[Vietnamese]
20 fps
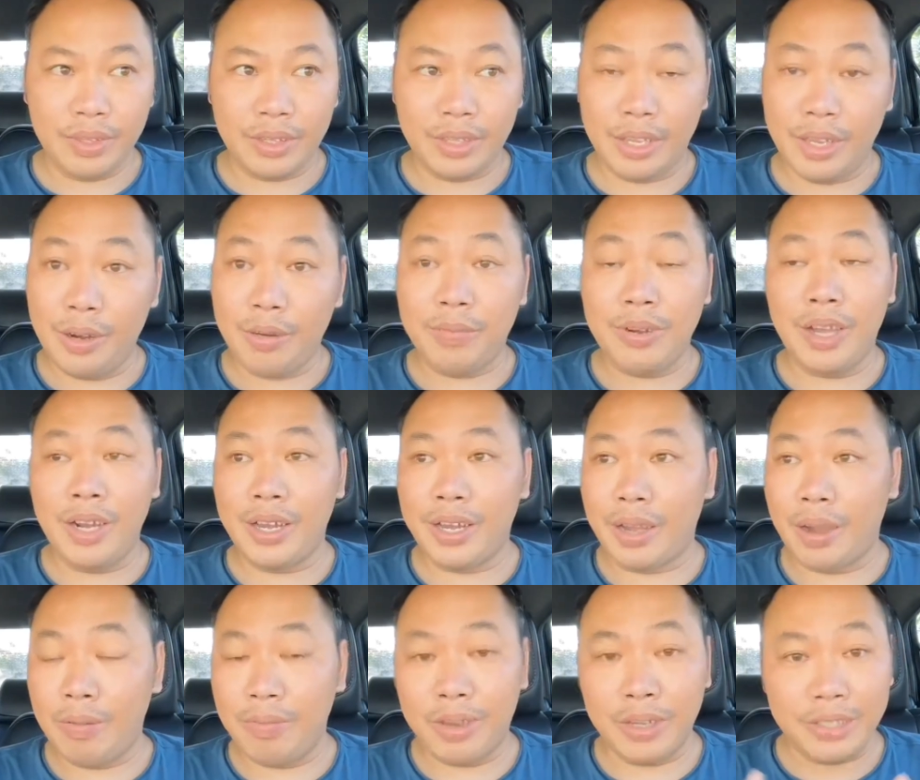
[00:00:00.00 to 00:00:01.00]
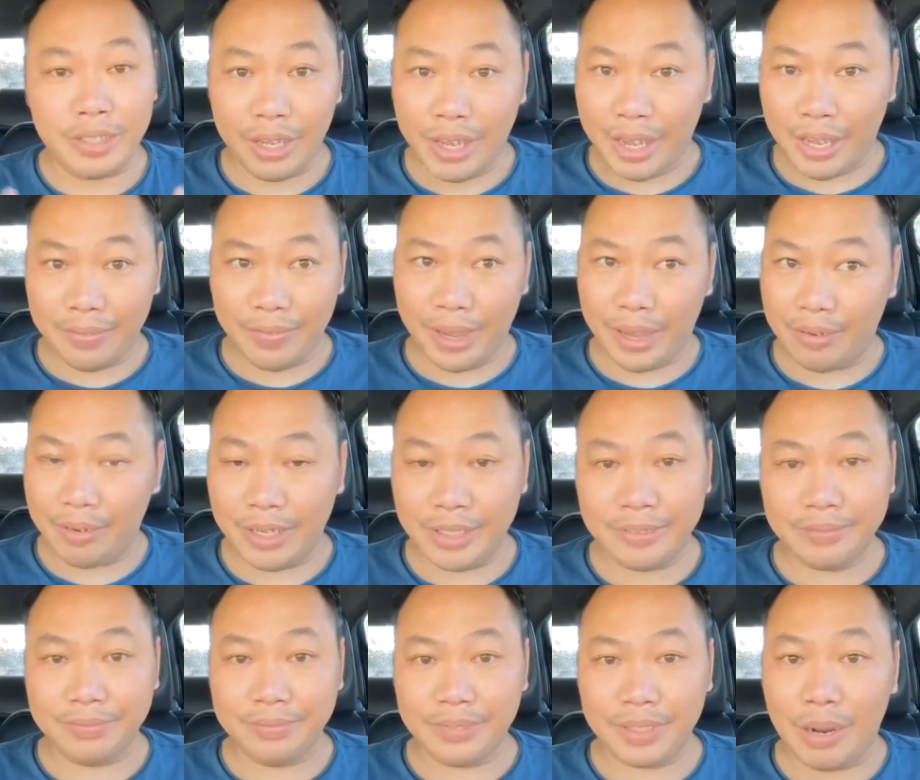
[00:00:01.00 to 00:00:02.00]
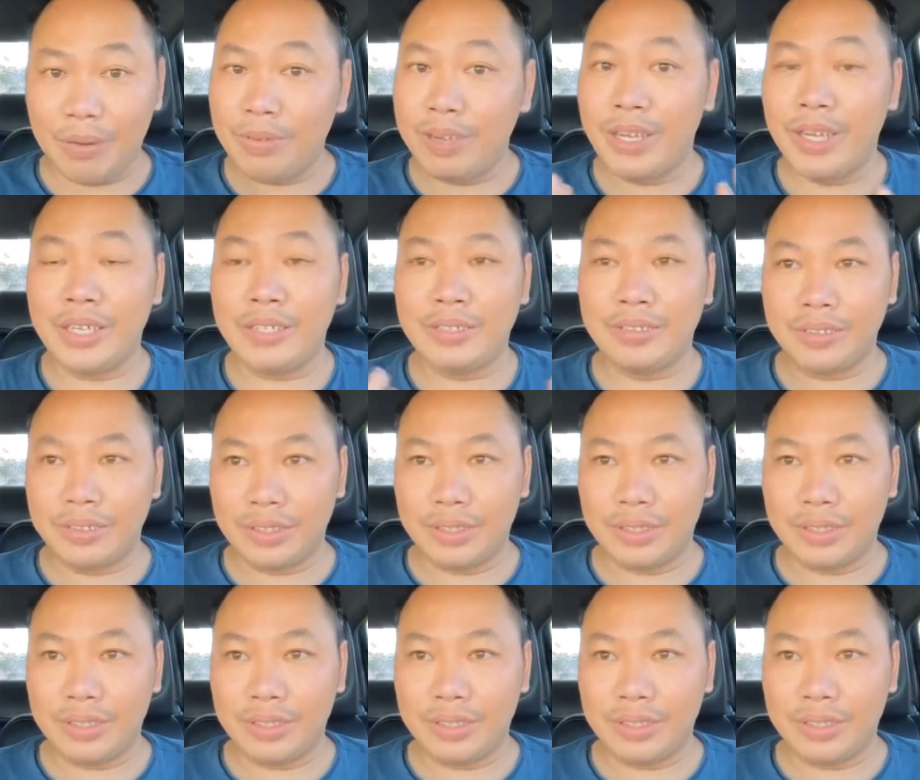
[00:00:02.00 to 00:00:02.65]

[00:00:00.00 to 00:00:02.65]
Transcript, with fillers: thì lúc đó là không có cho ai vào hết đóng hết